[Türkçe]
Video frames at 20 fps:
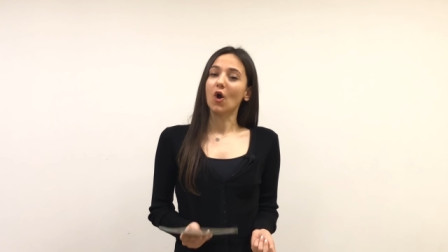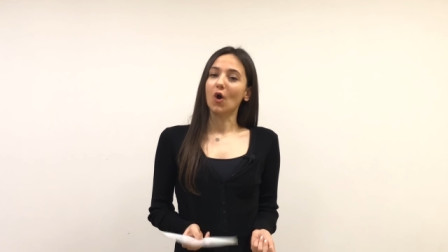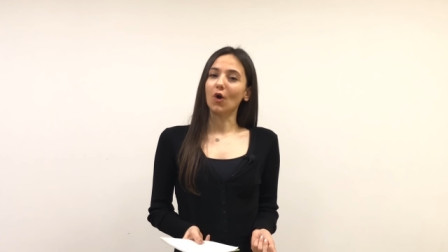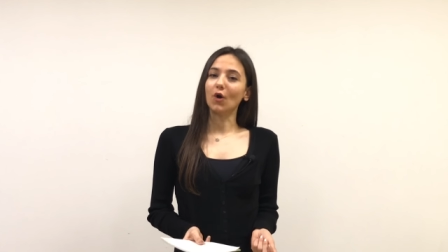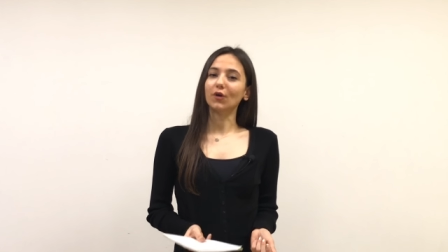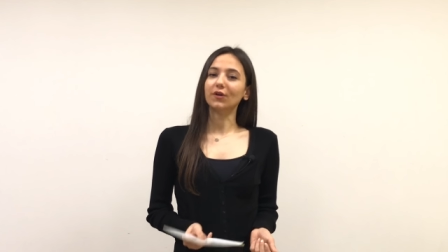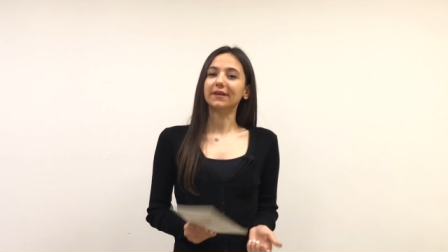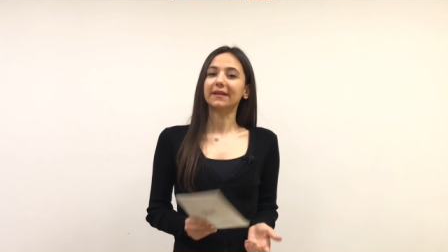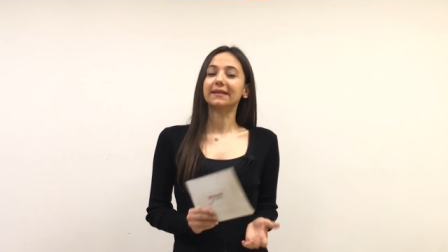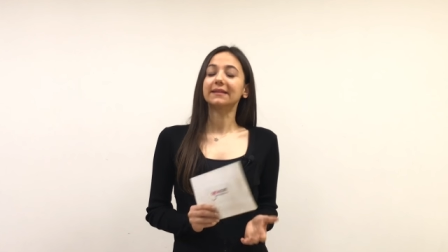
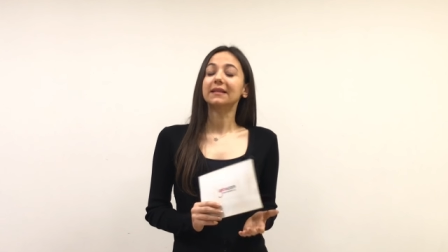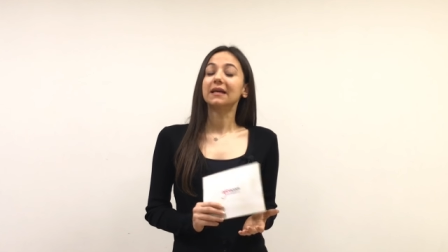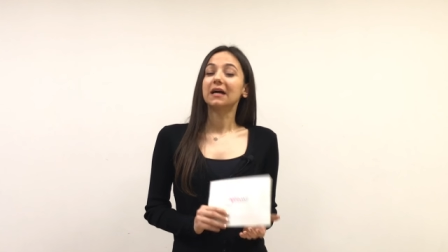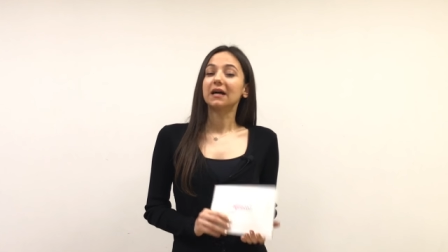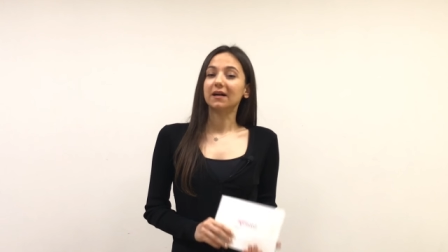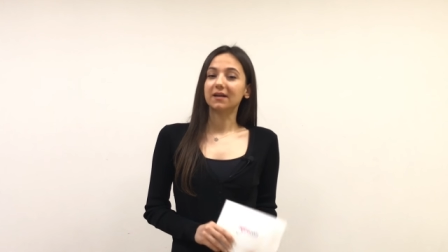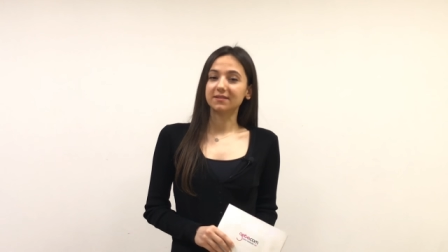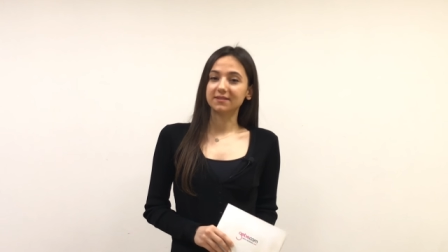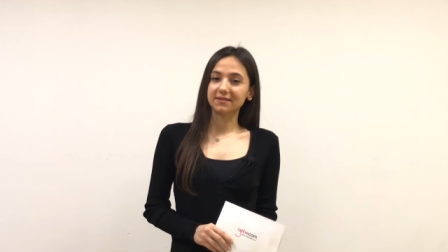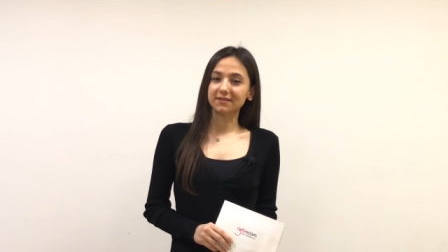Örneğin
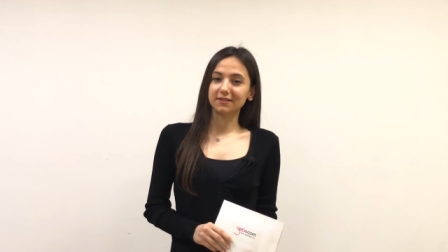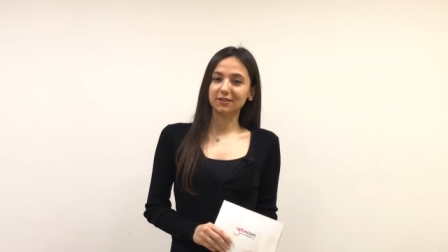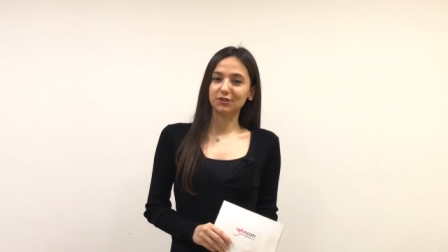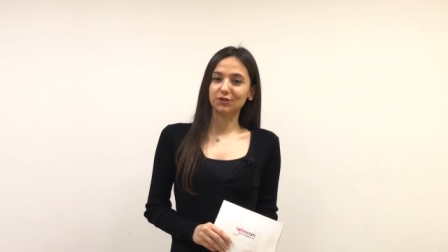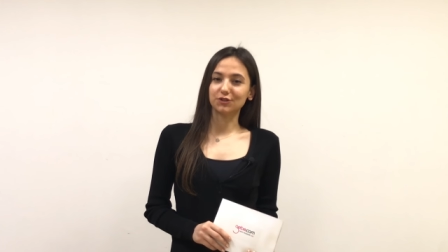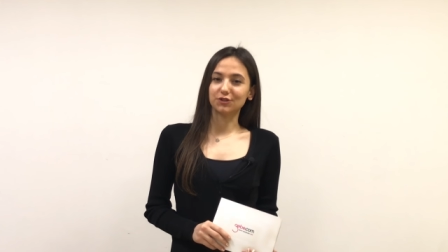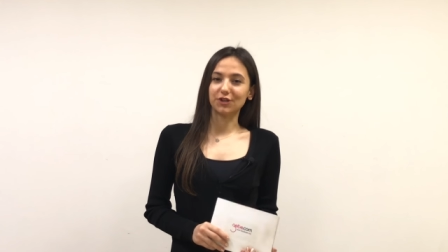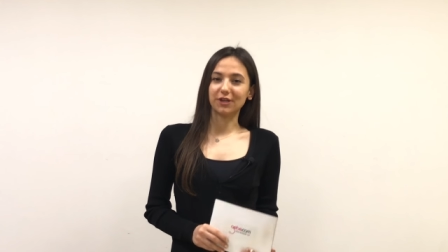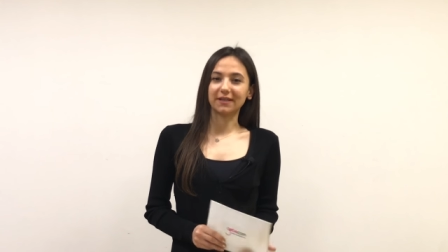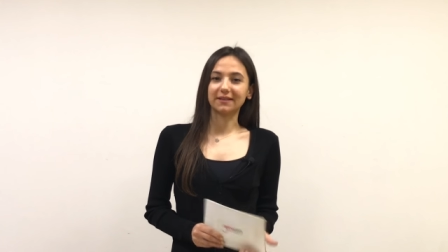asitli
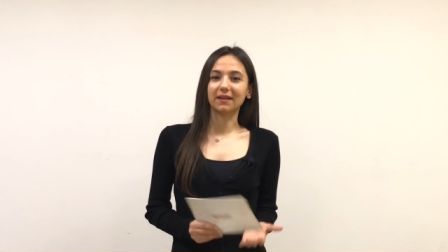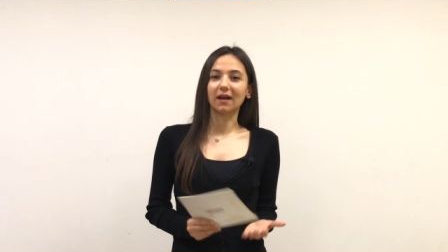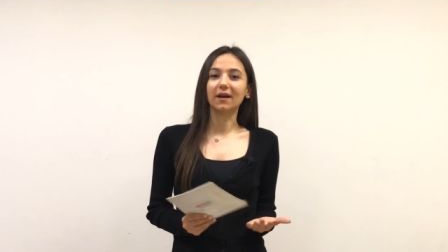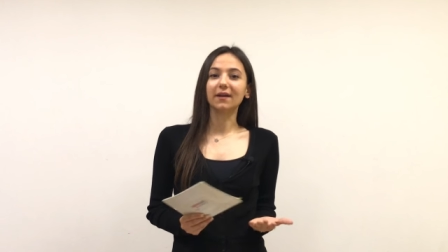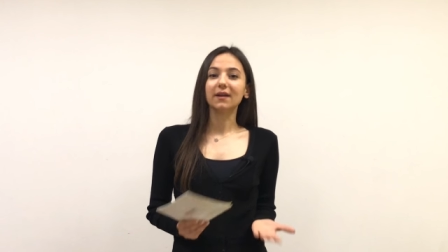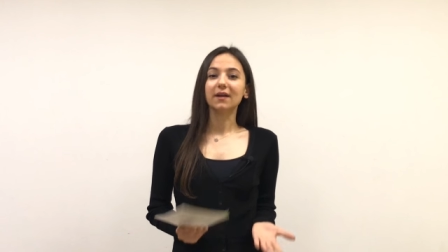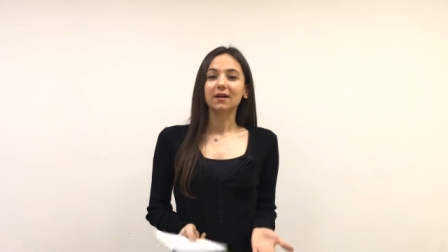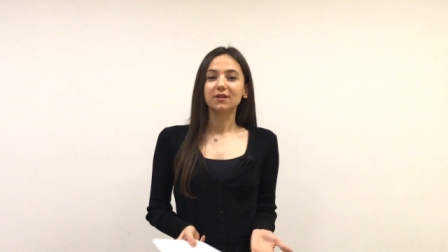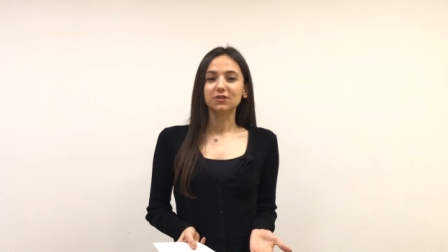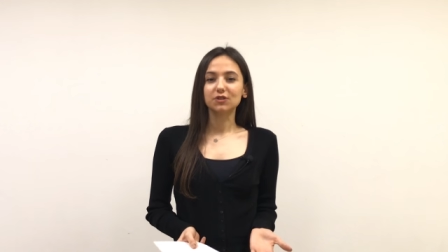içecekler,
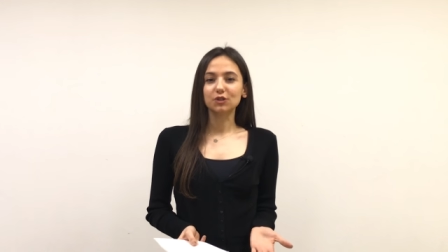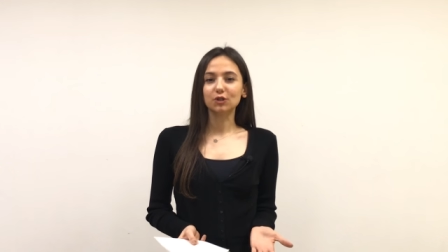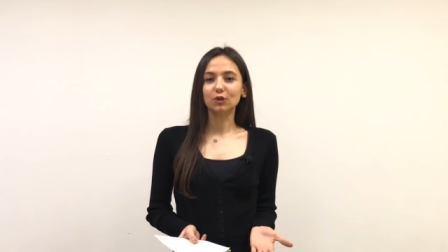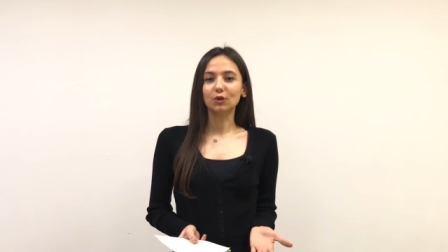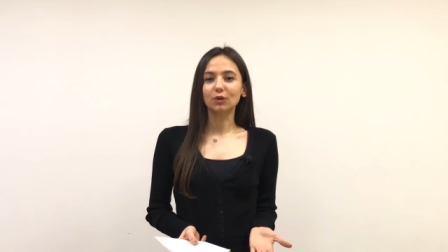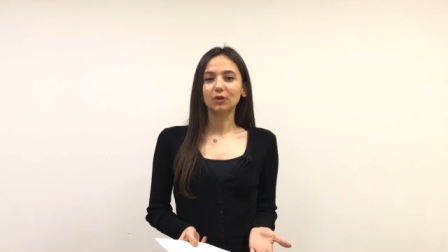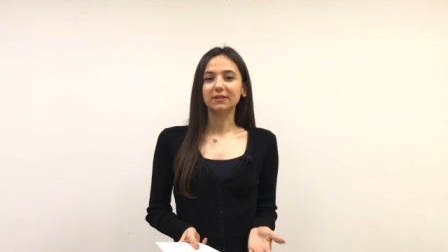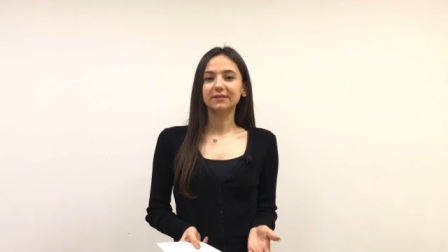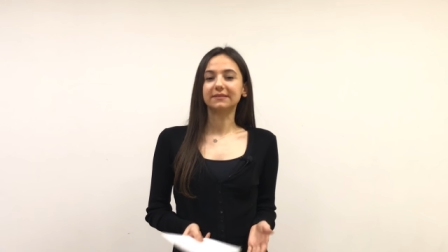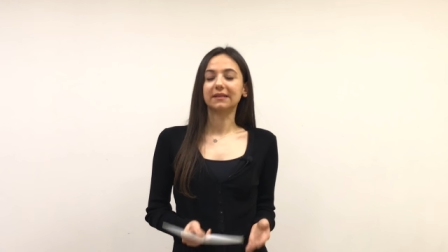
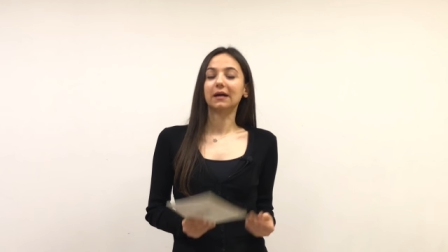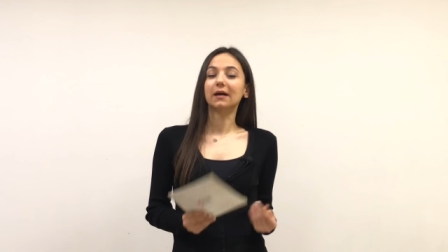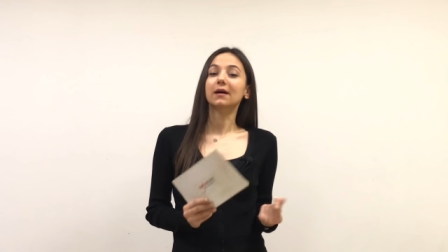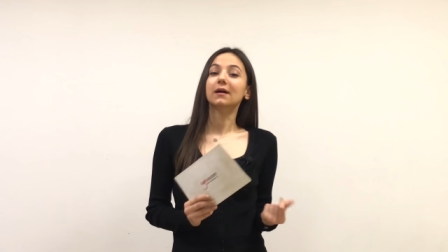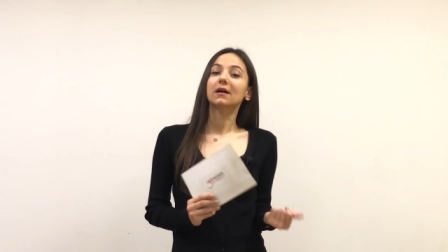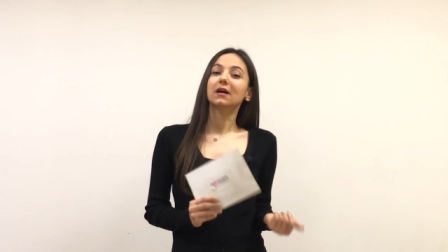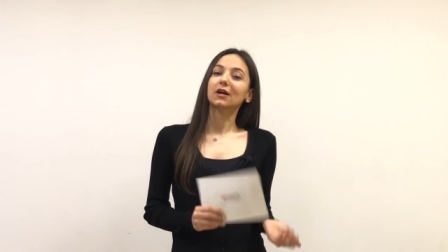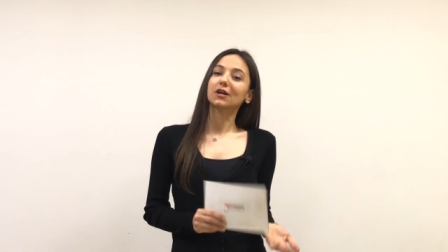çikolata,